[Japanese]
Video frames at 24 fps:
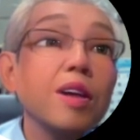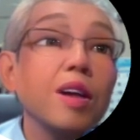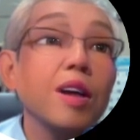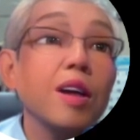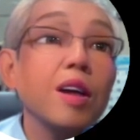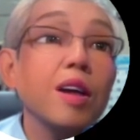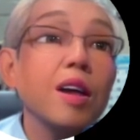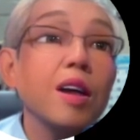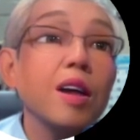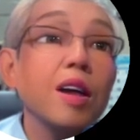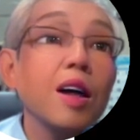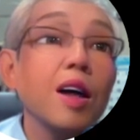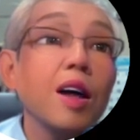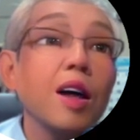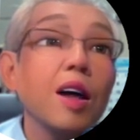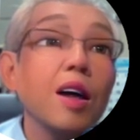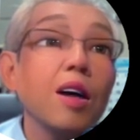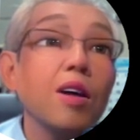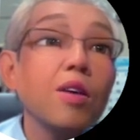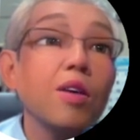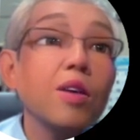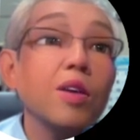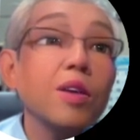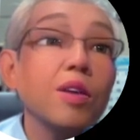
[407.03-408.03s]
けど
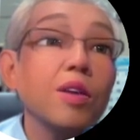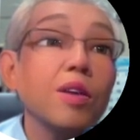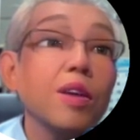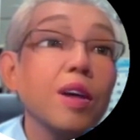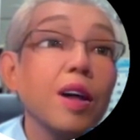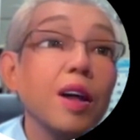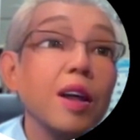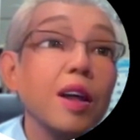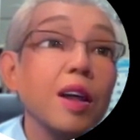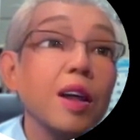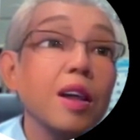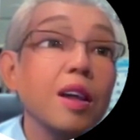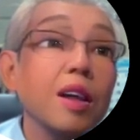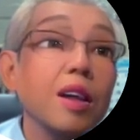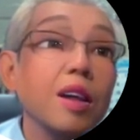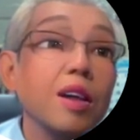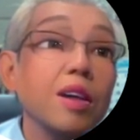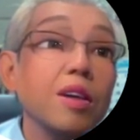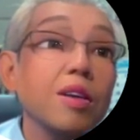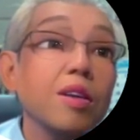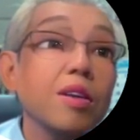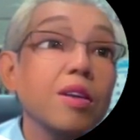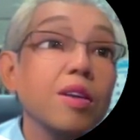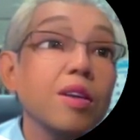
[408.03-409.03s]
が、音だけっ
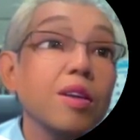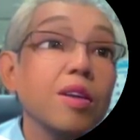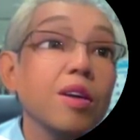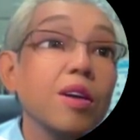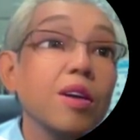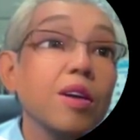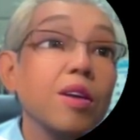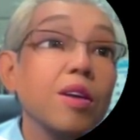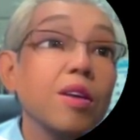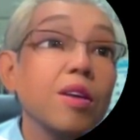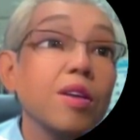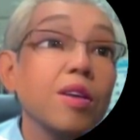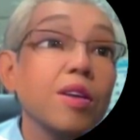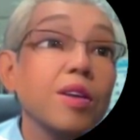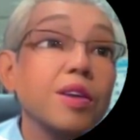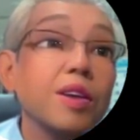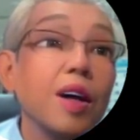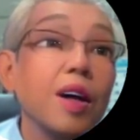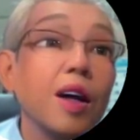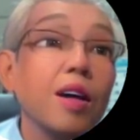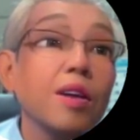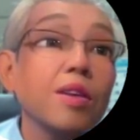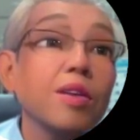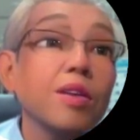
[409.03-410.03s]
てするとこの
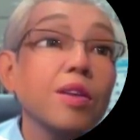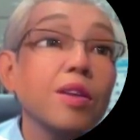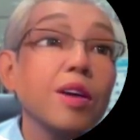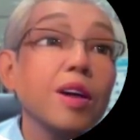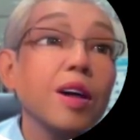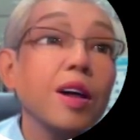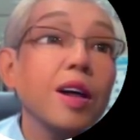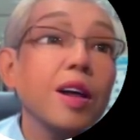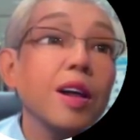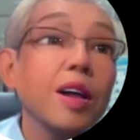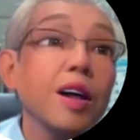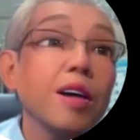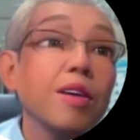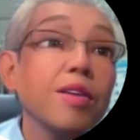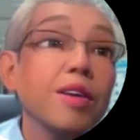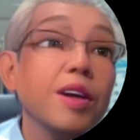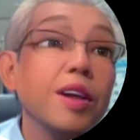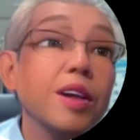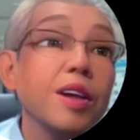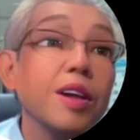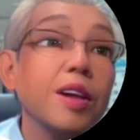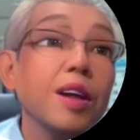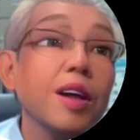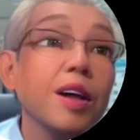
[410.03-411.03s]
サウンドが選
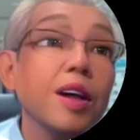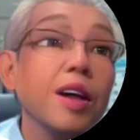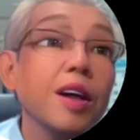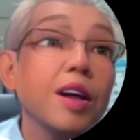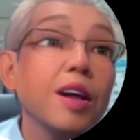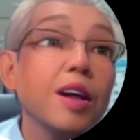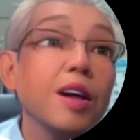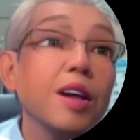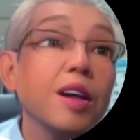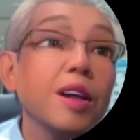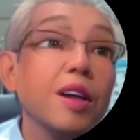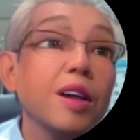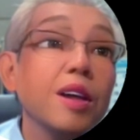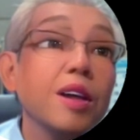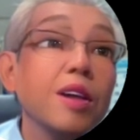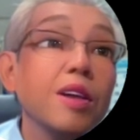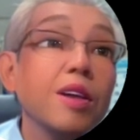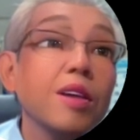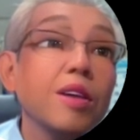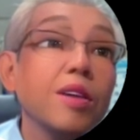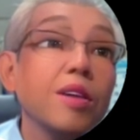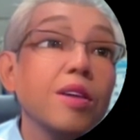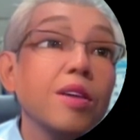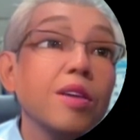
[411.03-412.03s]
べて、
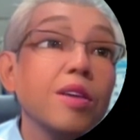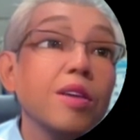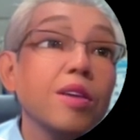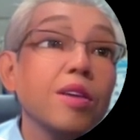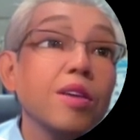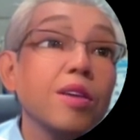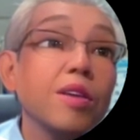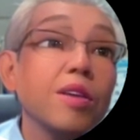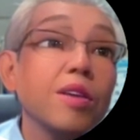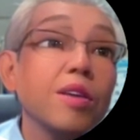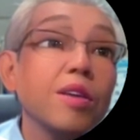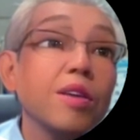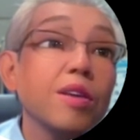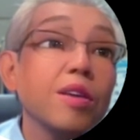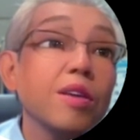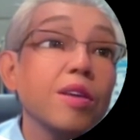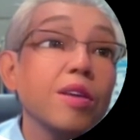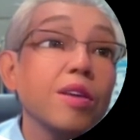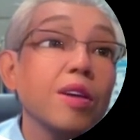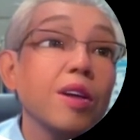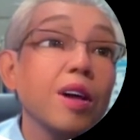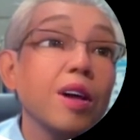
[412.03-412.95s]
動